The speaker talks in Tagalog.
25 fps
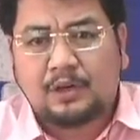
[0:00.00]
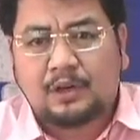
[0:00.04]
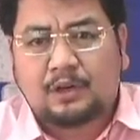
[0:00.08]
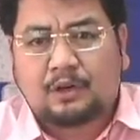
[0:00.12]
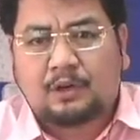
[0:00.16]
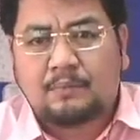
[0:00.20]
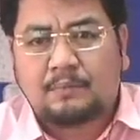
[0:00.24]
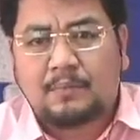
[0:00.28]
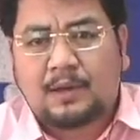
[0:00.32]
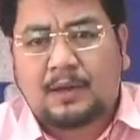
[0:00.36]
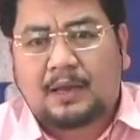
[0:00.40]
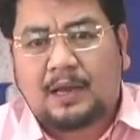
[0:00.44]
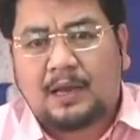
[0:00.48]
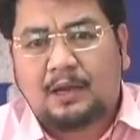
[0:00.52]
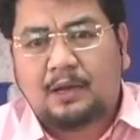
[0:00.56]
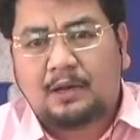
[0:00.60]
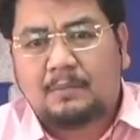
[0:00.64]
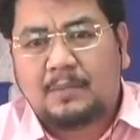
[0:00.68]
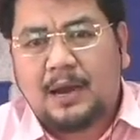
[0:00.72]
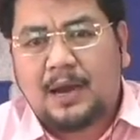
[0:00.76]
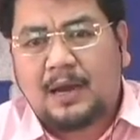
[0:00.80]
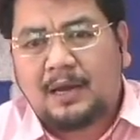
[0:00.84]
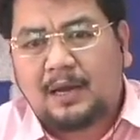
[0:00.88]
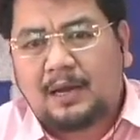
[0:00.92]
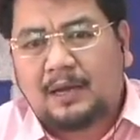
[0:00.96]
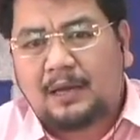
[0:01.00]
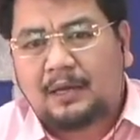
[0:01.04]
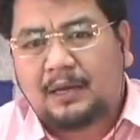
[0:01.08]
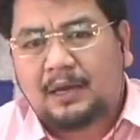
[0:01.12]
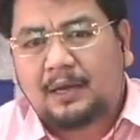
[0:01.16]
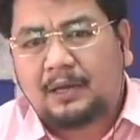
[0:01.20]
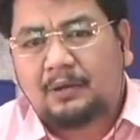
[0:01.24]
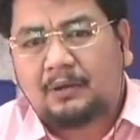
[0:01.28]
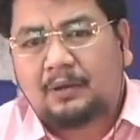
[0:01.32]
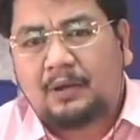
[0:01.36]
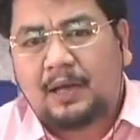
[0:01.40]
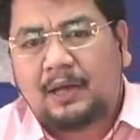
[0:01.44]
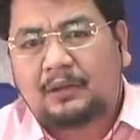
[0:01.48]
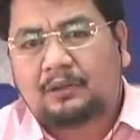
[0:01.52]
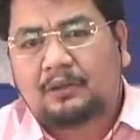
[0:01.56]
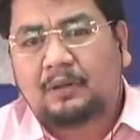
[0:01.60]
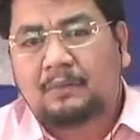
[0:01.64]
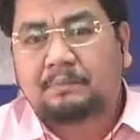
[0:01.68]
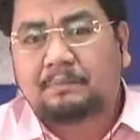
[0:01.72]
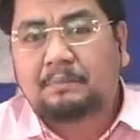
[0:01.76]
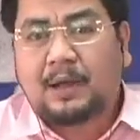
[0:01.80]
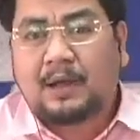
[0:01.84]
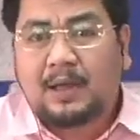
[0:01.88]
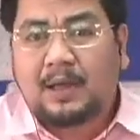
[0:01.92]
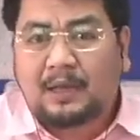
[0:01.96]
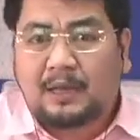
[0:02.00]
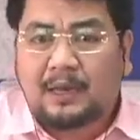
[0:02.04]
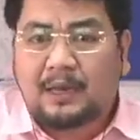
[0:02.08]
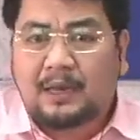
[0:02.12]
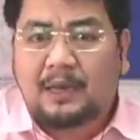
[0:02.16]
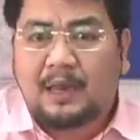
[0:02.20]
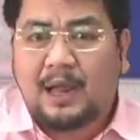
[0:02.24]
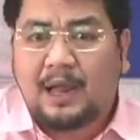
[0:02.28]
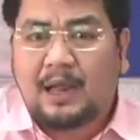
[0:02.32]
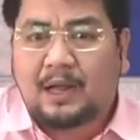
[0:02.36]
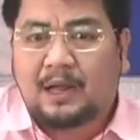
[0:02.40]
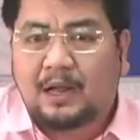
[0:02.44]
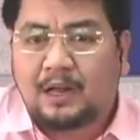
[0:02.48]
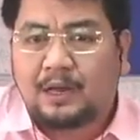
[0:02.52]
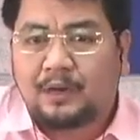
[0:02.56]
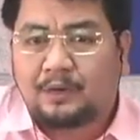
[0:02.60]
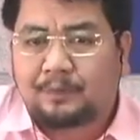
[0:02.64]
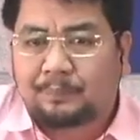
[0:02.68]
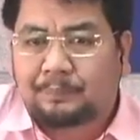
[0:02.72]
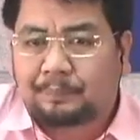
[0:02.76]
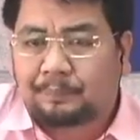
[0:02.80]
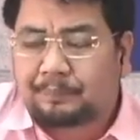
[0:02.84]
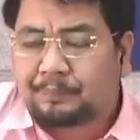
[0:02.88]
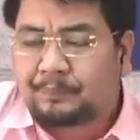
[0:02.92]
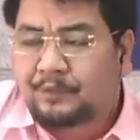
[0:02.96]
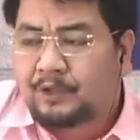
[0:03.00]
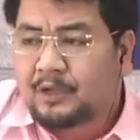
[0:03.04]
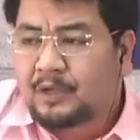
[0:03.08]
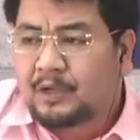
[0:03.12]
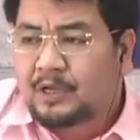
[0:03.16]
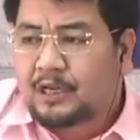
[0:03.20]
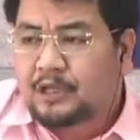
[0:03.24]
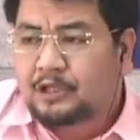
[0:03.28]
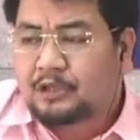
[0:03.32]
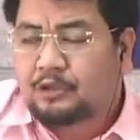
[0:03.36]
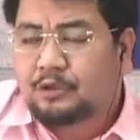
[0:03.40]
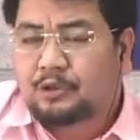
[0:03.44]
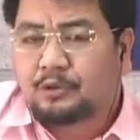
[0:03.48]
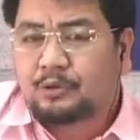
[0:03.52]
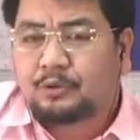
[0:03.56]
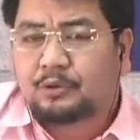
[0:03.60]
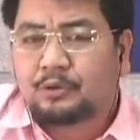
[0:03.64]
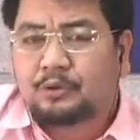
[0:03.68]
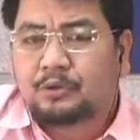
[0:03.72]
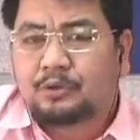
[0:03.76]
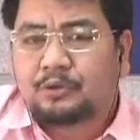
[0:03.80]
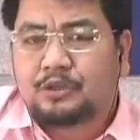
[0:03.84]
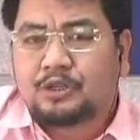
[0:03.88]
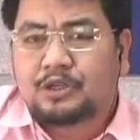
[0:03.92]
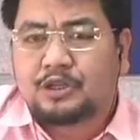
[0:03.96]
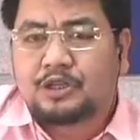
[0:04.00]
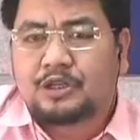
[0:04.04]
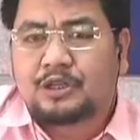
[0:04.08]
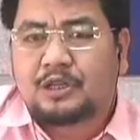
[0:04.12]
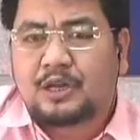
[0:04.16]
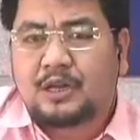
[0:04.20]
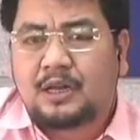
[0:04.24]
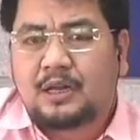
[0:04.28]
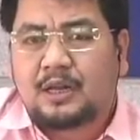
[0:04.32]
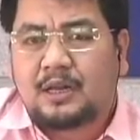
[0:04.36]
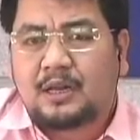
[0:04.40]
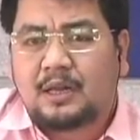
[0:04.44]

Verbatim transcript: Kumbaga lumalaki na yung ating pangangailangan kasunod ho dun sa